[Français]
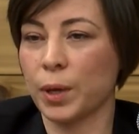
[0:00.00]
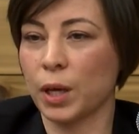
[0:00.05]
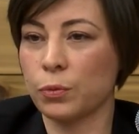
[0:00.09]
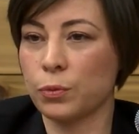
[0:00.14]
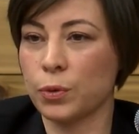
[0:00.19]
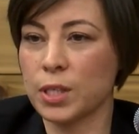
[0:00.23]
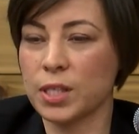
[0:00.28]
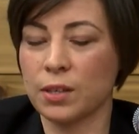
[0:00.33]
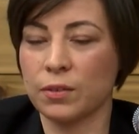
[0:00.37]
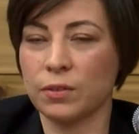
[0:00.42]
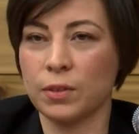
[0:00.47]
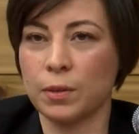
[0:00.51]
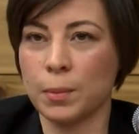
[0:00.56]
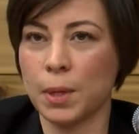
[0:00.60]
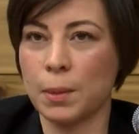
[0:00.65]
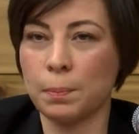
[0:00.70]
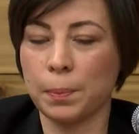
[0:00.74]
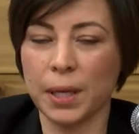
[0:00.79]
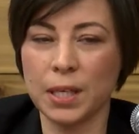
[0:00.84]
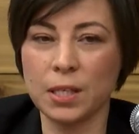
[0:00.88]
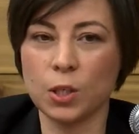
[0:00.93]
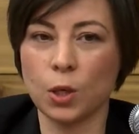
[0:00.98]
Parfois, ça fait
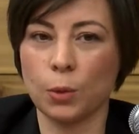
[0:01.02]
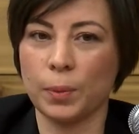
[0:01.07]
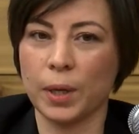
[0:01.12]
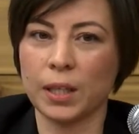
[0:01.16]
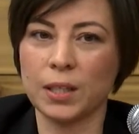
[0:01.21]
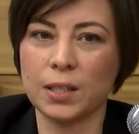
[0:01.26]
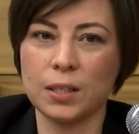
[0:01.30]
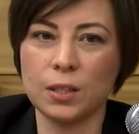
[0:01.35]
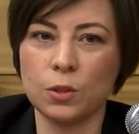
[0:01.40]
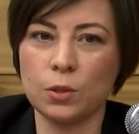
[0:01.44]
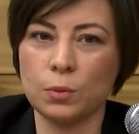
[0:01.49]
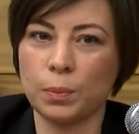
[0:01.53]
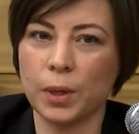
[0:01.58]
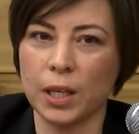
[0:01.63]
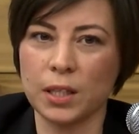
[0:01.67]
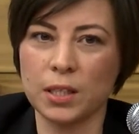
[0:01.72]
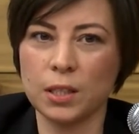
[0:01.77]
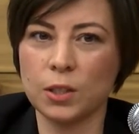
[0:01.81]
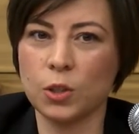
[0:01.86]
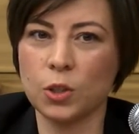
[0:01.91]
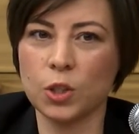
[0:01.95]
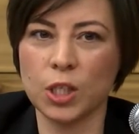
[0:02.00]
même presque partie d'une
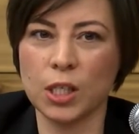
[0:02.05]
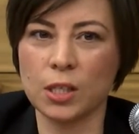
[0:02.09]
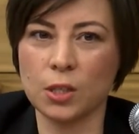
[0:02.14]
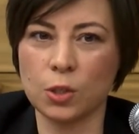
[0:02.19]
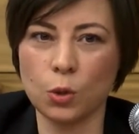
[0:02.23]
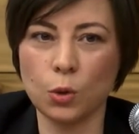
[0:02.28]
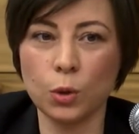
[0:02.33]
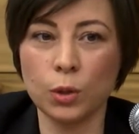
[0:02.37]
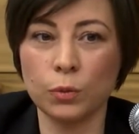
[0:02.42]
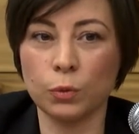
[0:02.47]
pratique de gestion.